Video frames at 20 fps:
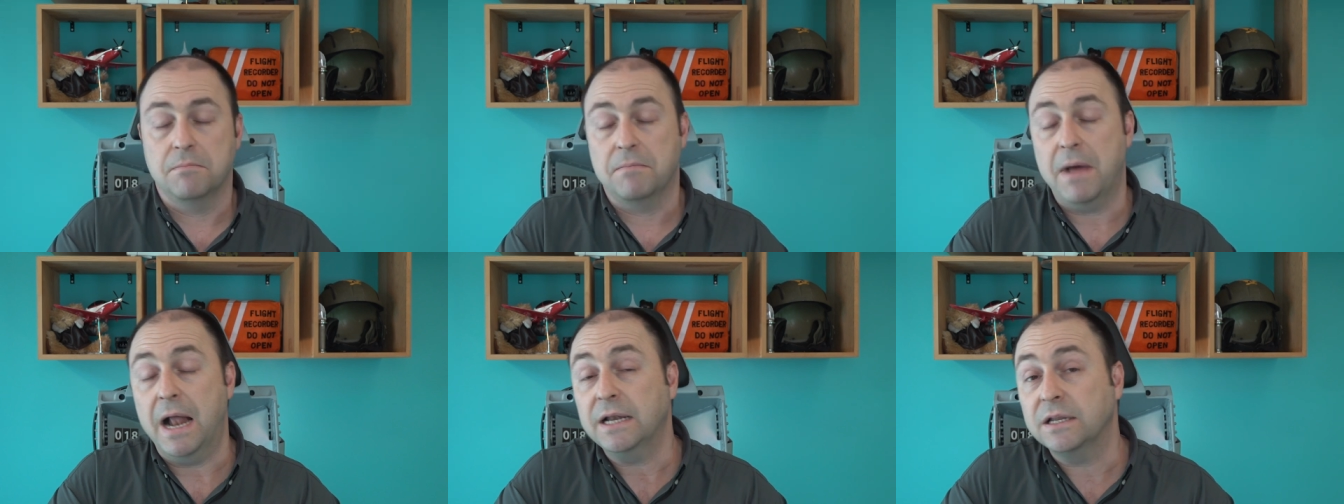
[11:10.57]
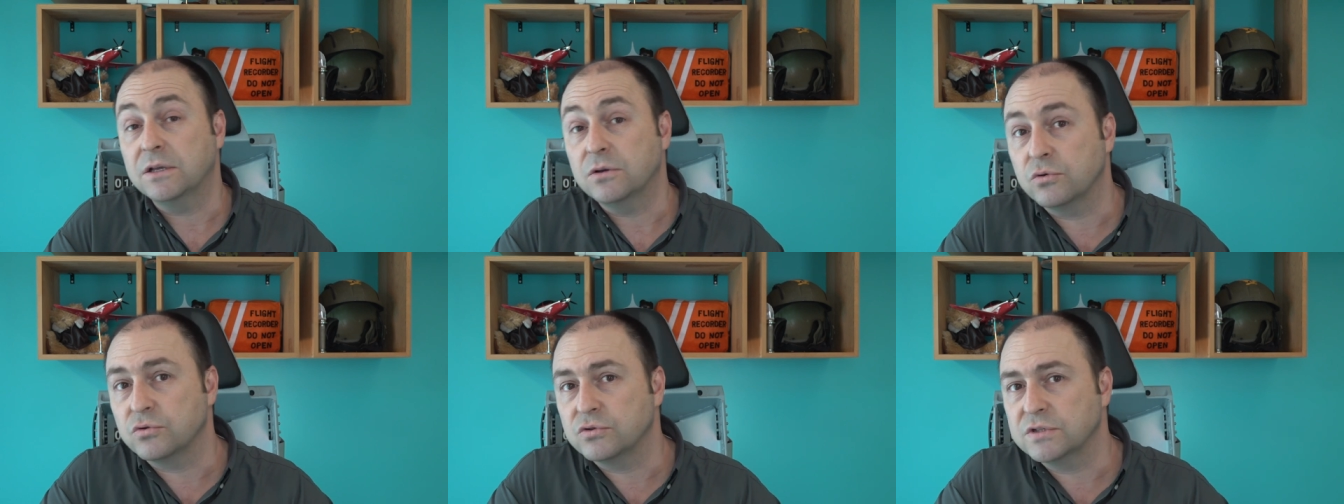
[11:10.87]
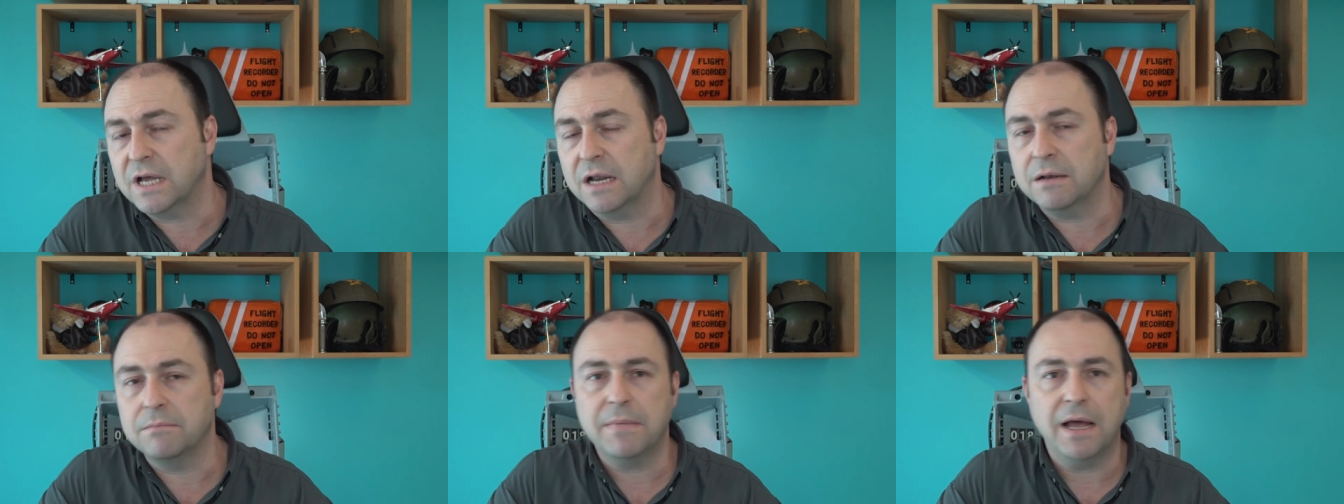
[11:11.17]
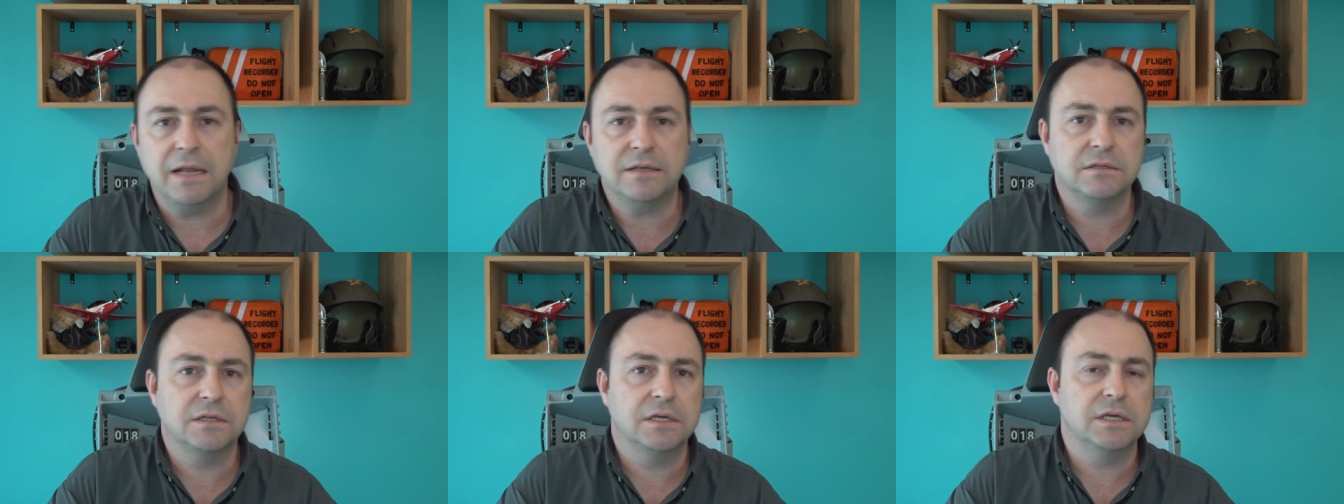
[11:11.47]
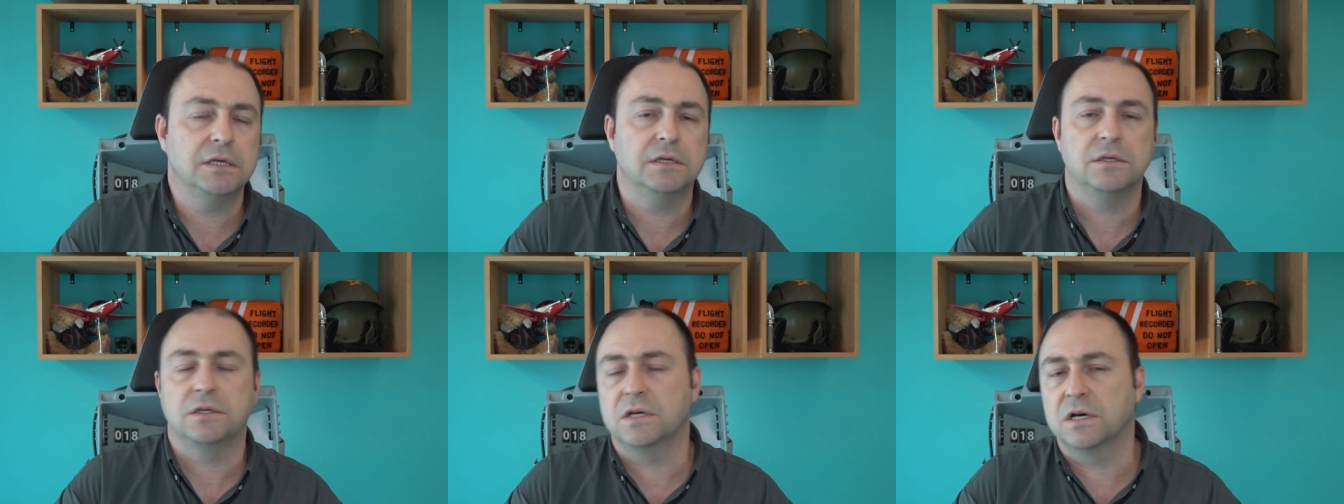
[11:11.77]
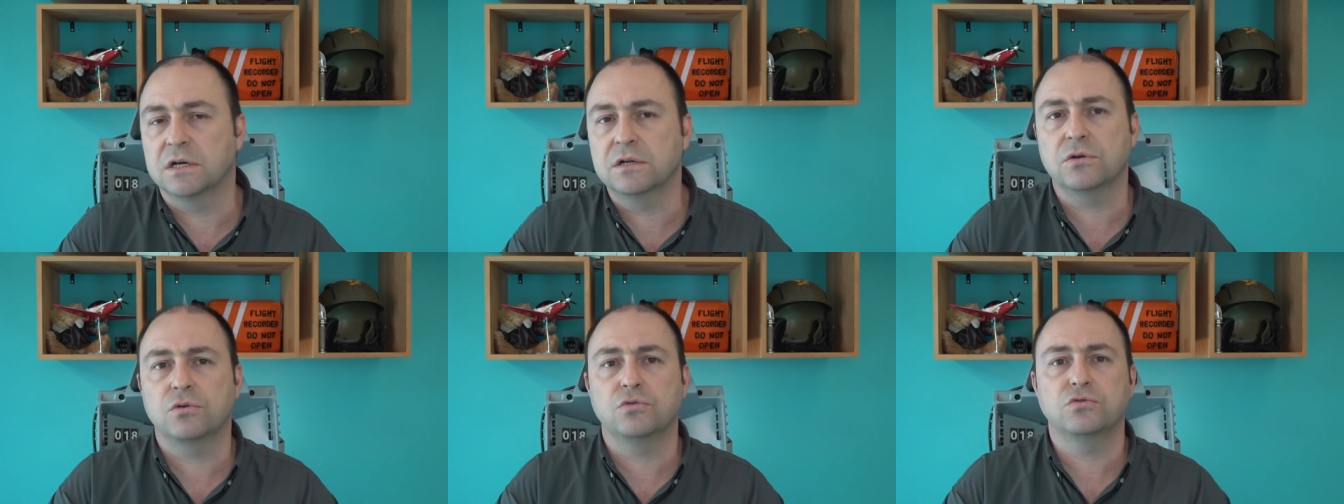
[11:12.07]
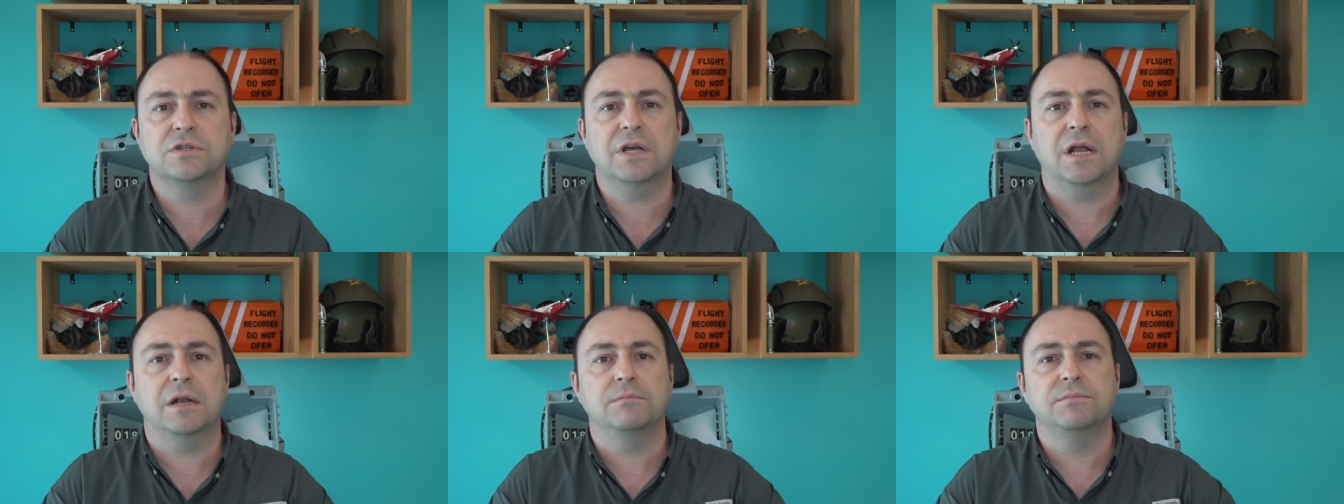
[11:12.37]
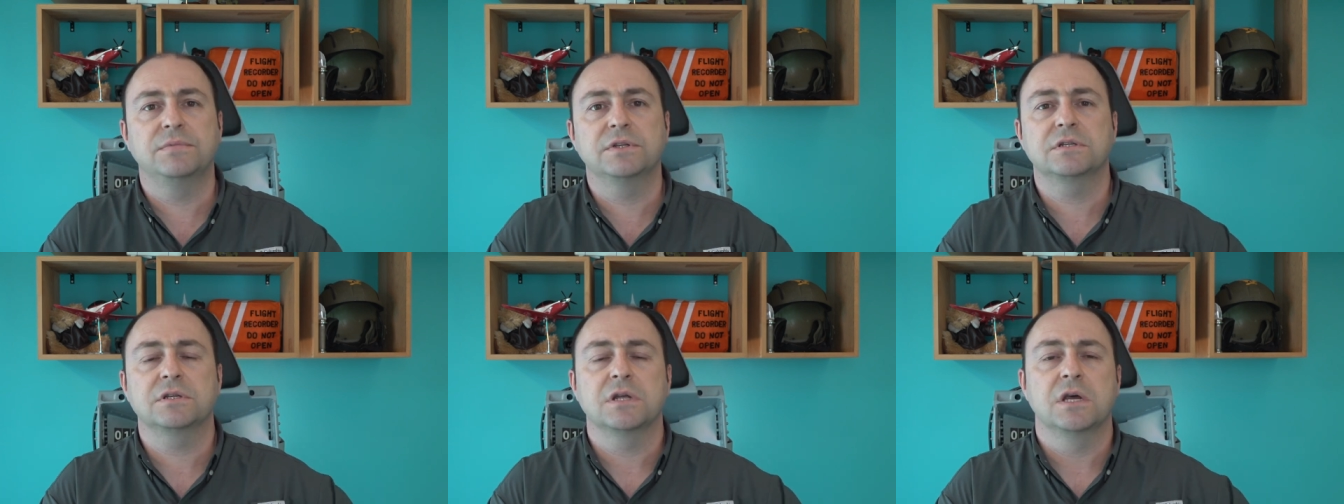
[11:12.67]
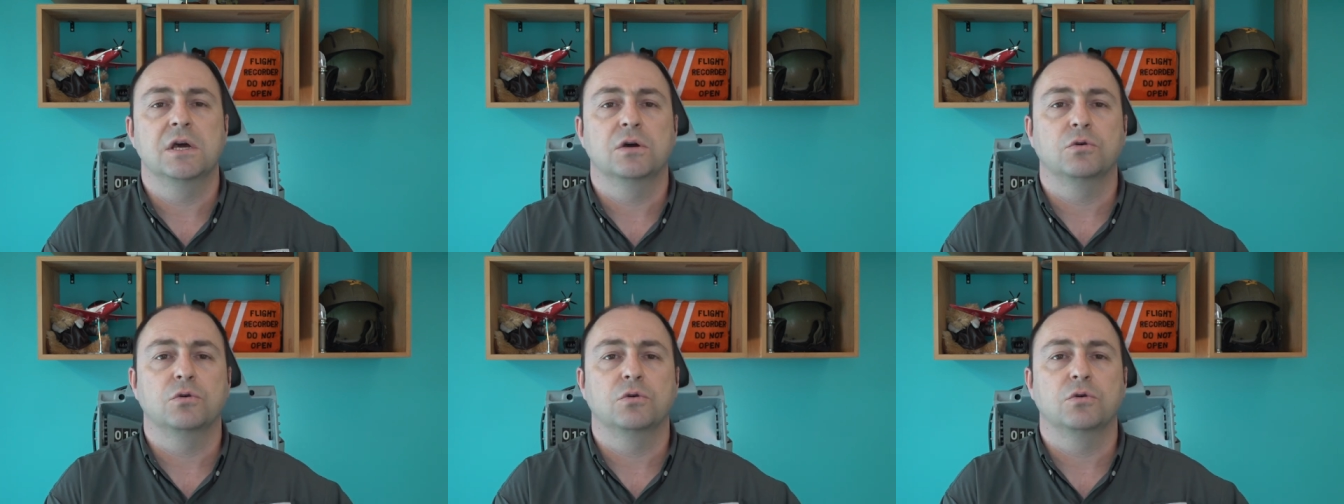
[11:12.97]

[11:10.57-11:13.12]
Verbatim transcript: Belki özel, belki yarı özel bir